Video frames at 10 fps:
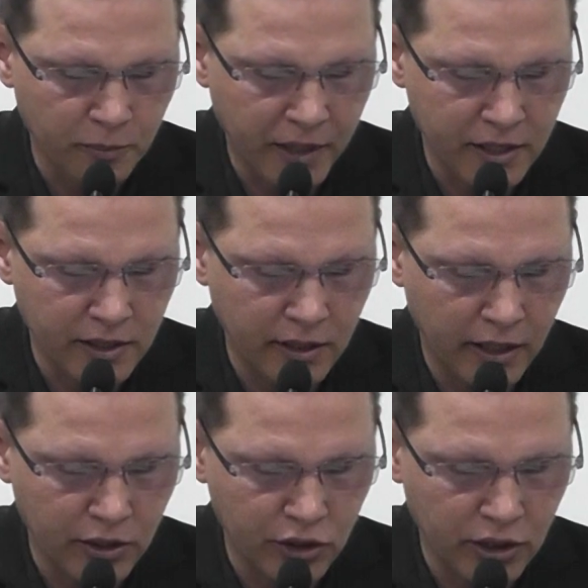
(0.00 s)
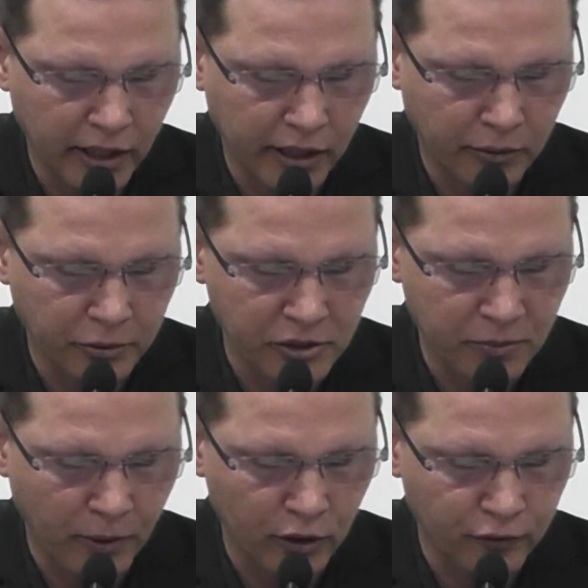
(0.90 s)
presidente da Câmara
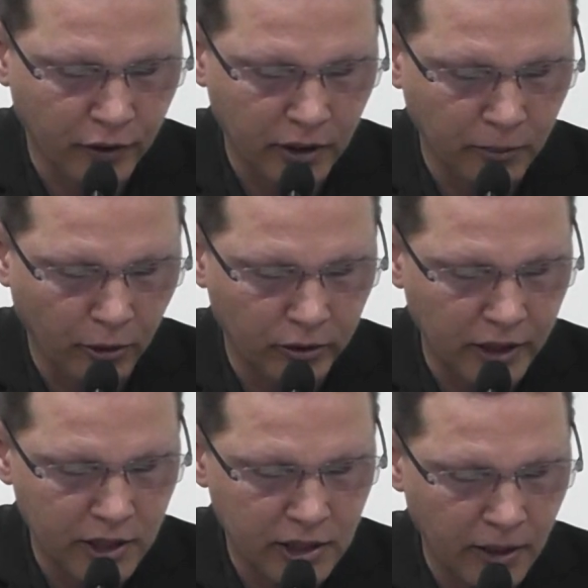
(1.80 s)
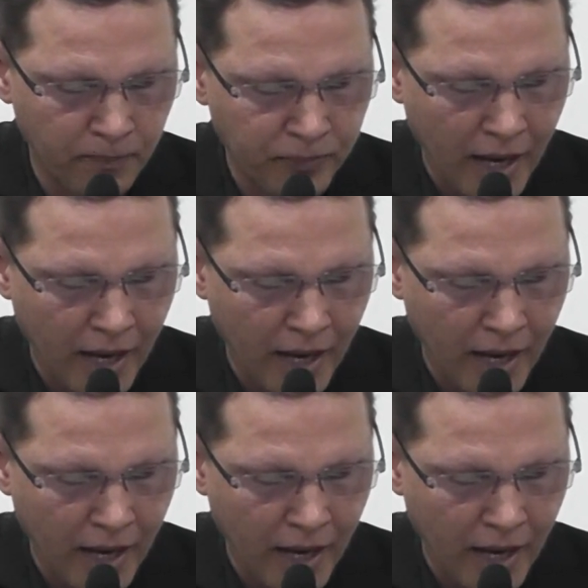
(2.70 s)
Municipal de Fora da Paulista,